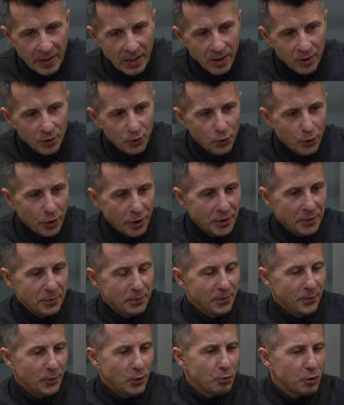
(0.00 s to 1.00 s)
które
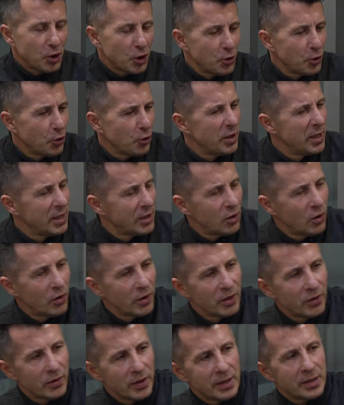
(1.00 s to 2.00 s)
no, przeszły do historii,
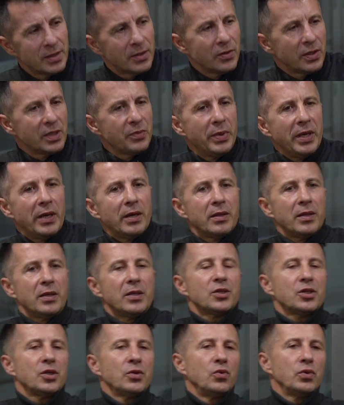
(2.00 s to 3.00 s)
to jest, to jest piękne,
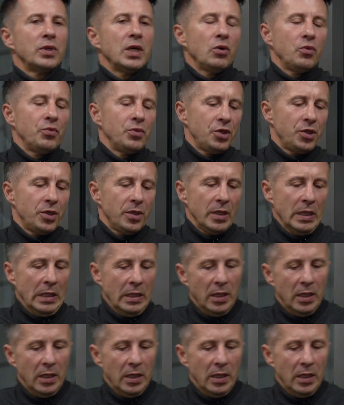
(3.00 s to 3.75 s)
jeszcze udało mi się,